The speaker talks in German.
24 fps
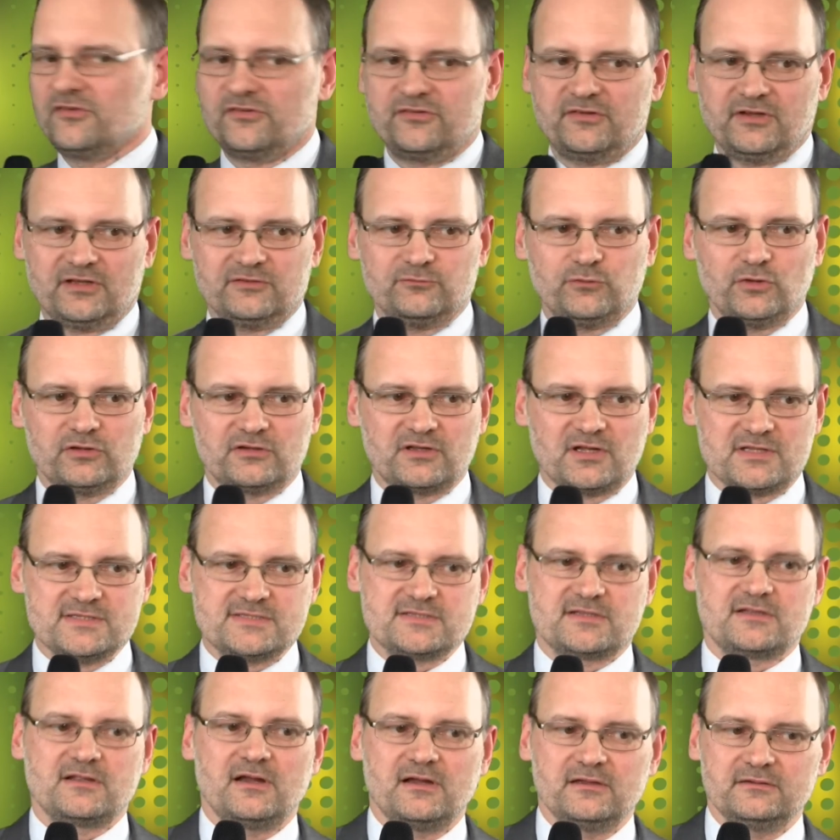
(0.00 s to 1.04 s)
ist die Antwort
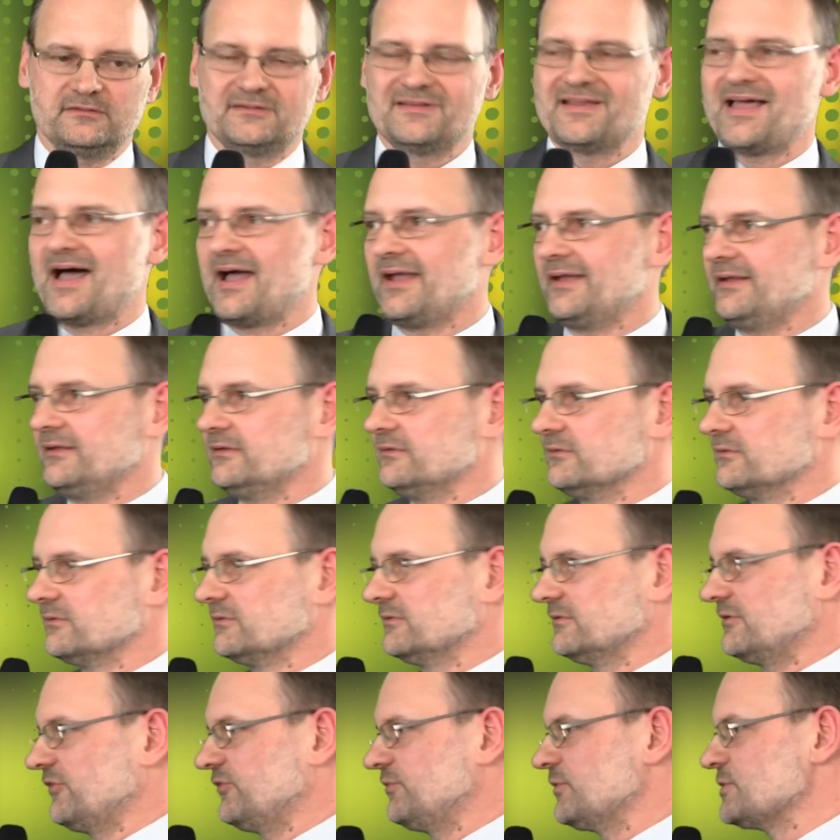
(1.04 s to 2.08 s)
ganz klar, nein,
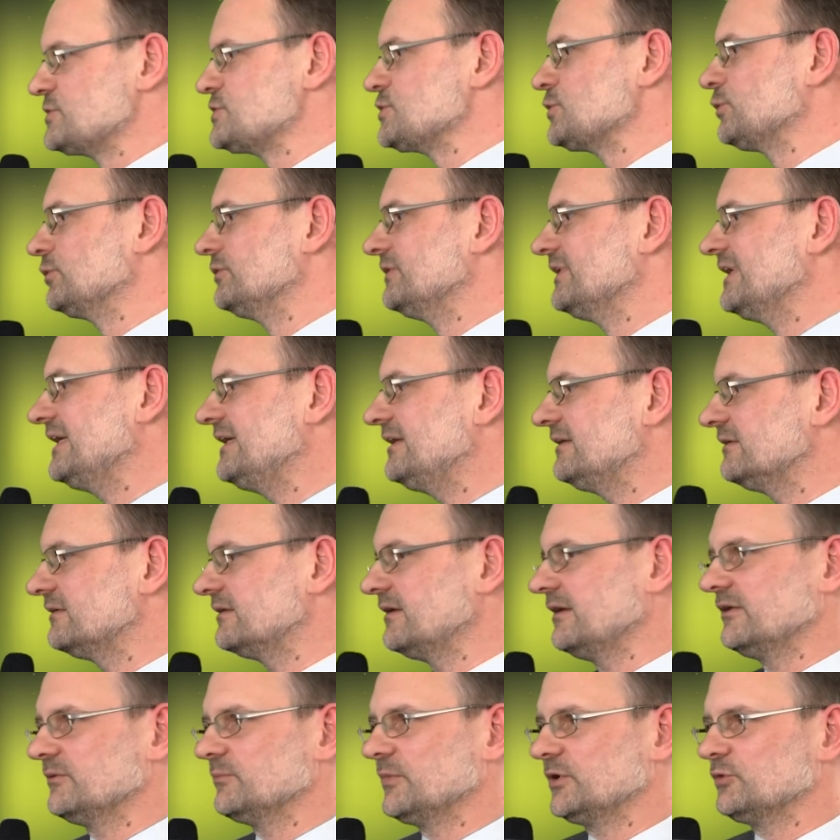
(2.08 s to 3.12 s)
das wird so nicht
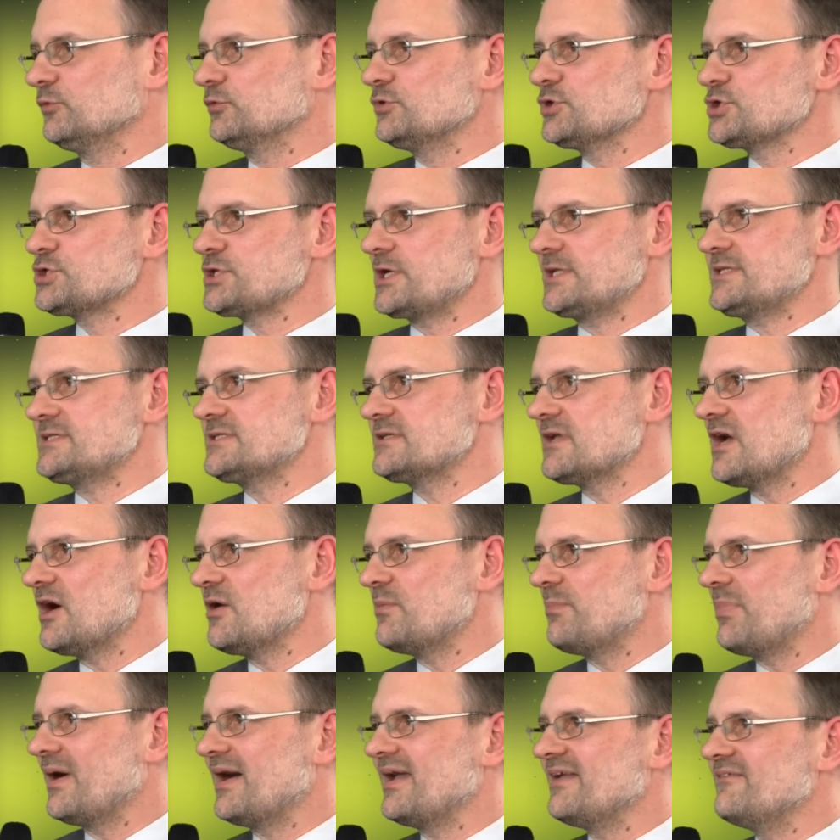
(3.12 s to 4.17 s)
gehen. Man unterschätzt da
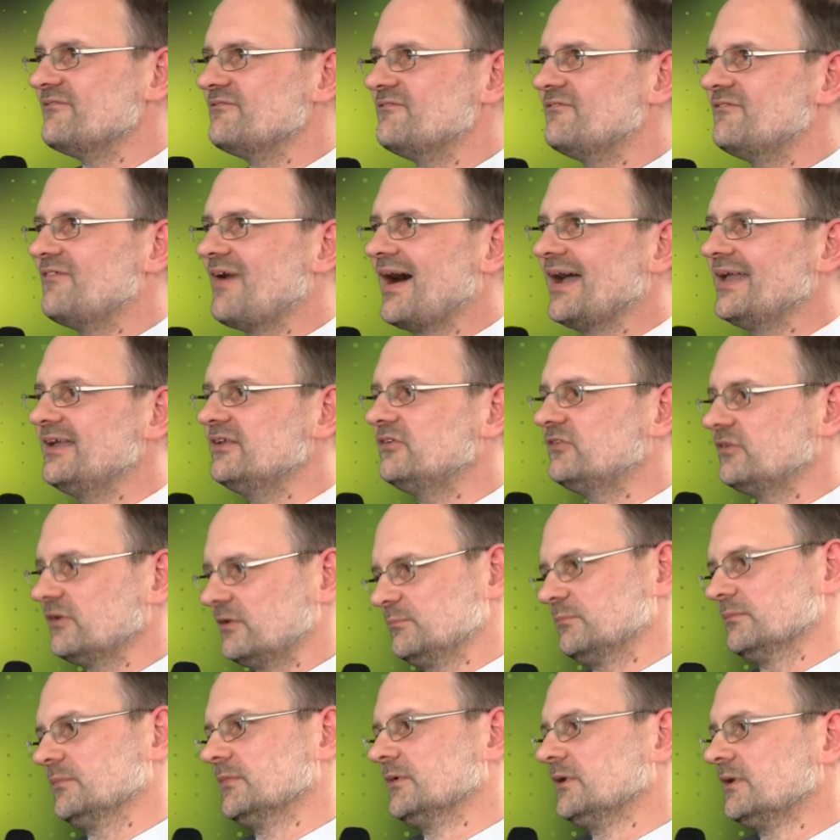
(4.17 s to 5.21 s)
bei
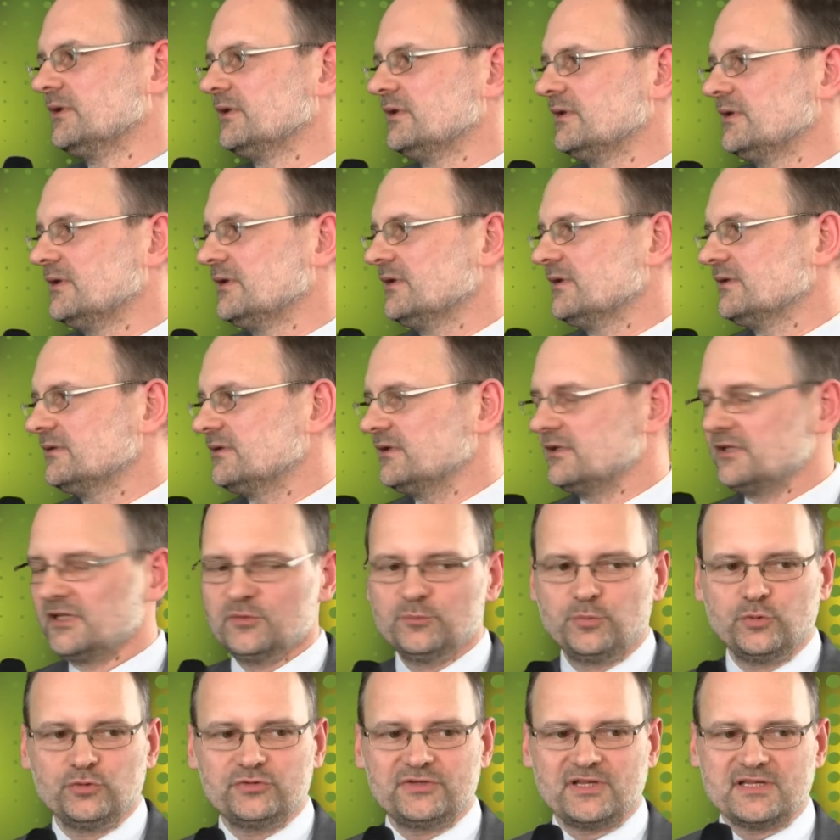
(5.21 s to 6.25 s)
weitem den
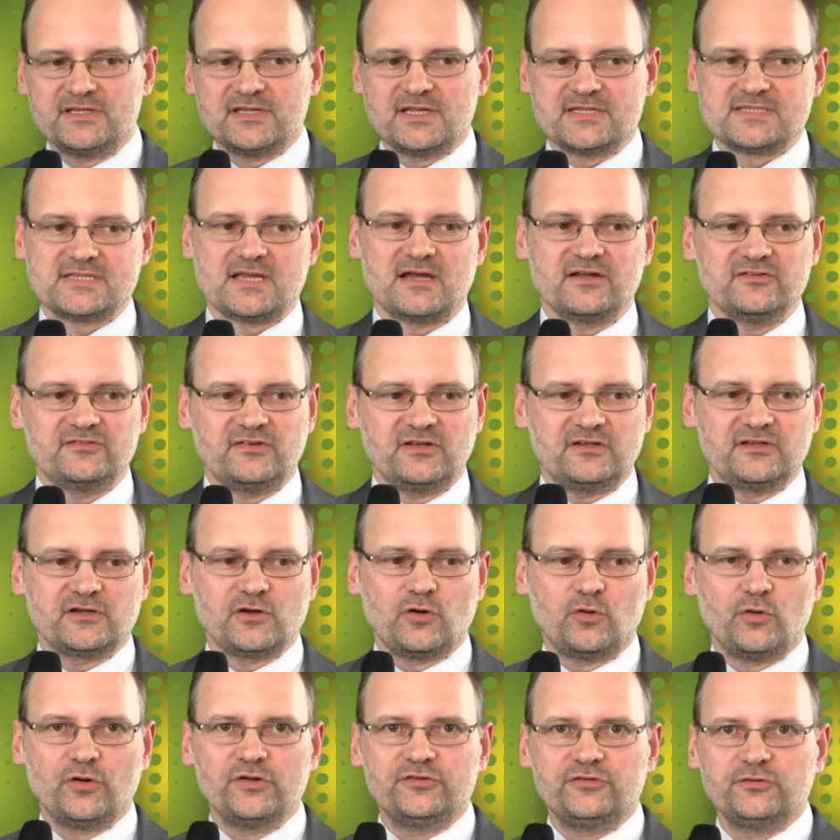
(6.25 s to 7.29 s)
Input, den der
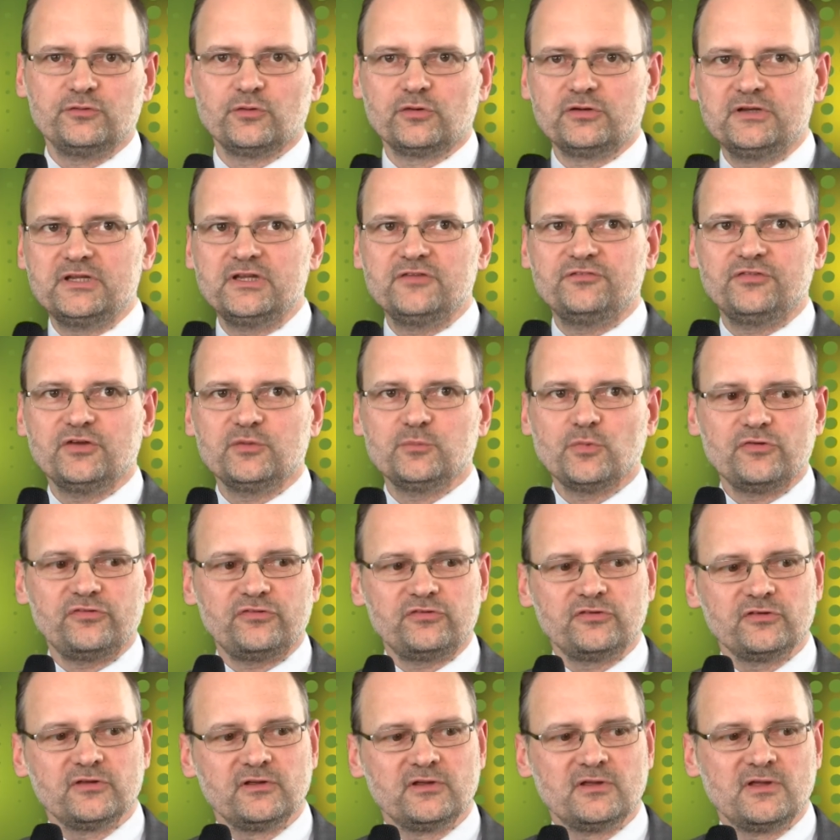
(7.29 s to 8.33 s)
Zahntechniker heute noch liefern
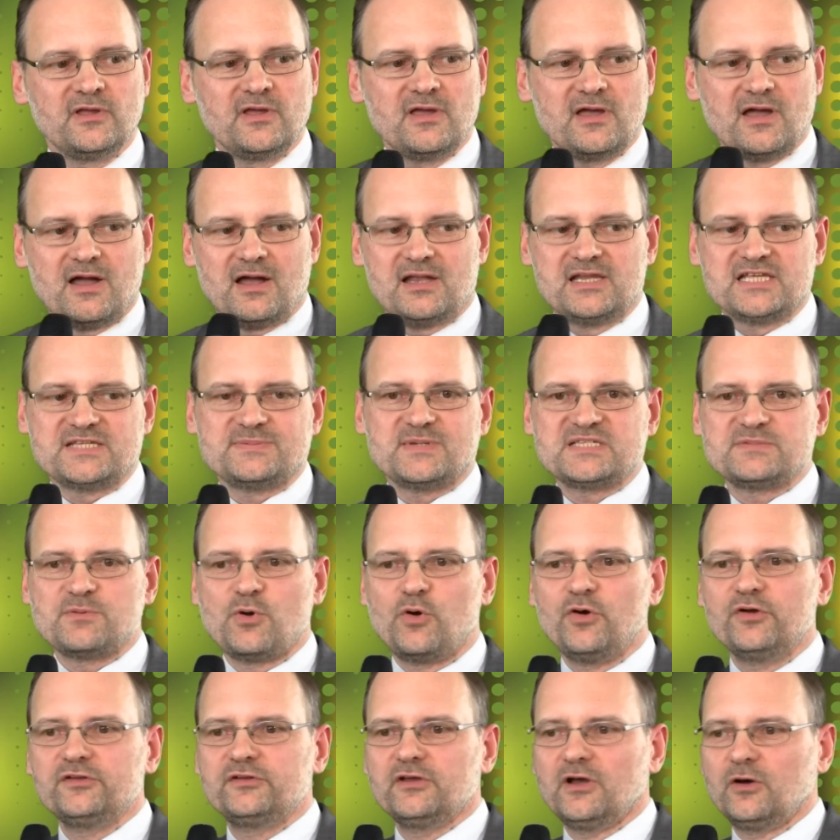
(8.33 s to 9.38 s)
muss. Alles, was wir
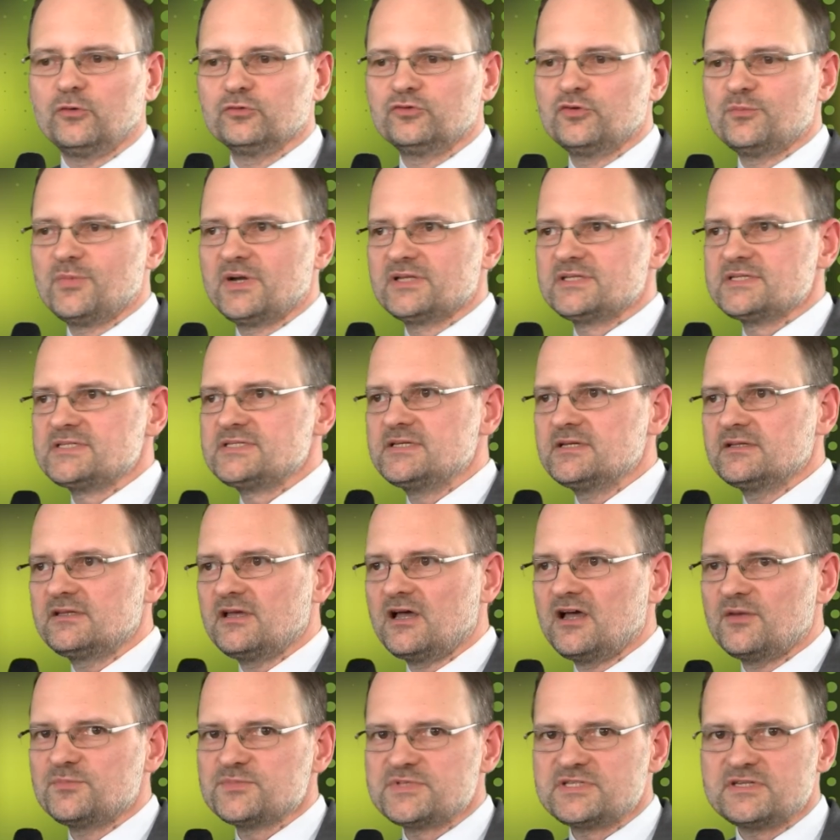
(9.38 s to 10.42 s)
heute automatisiert
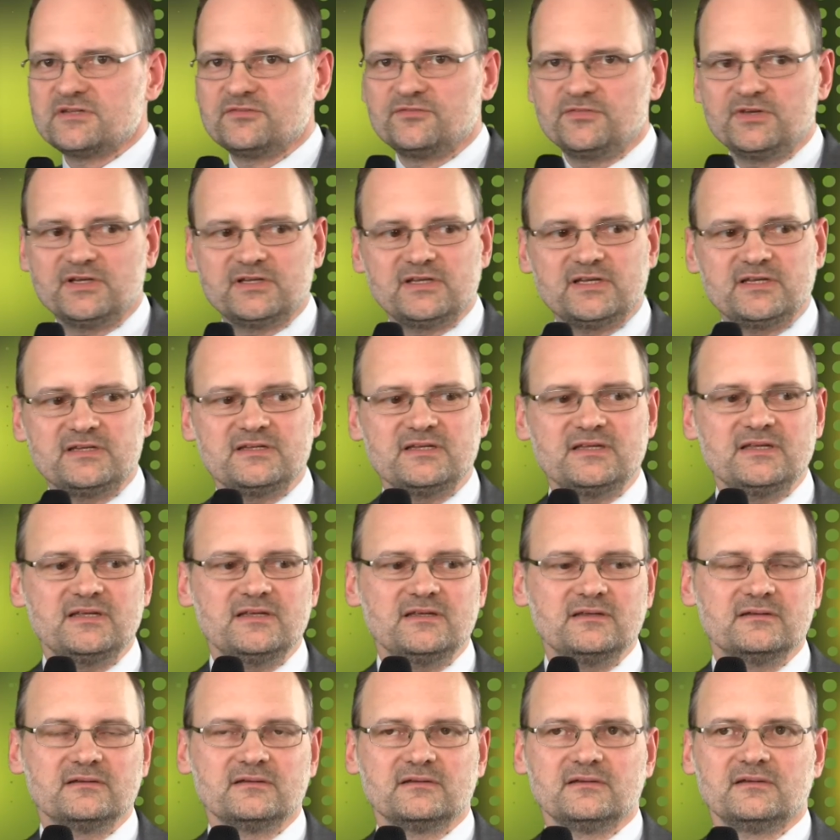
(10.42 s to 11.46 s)
haben, sind wirklich
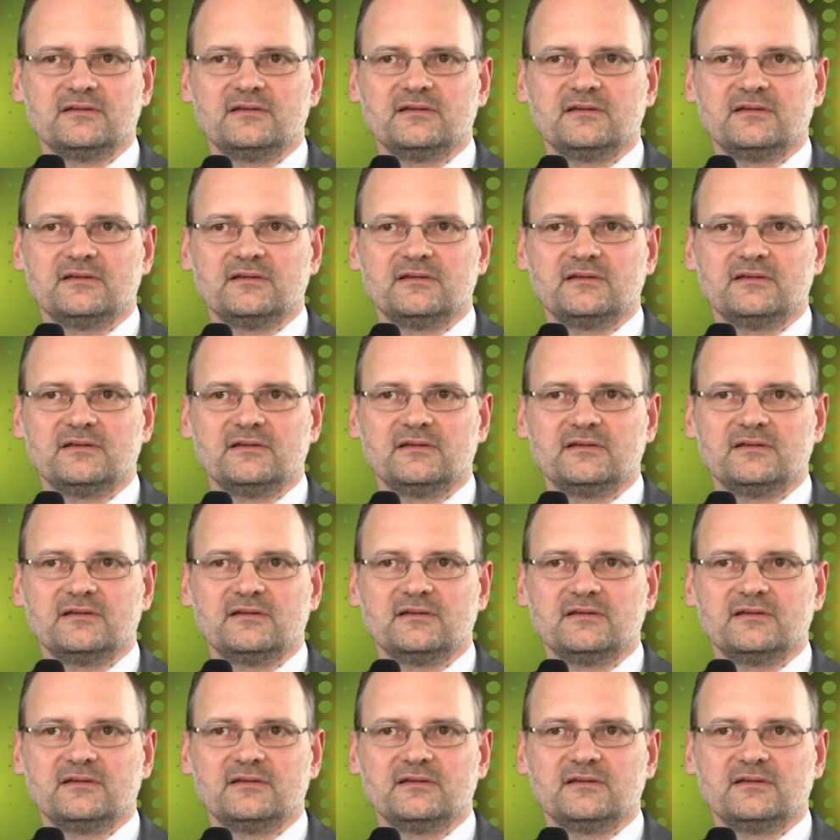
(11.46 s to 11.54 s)
die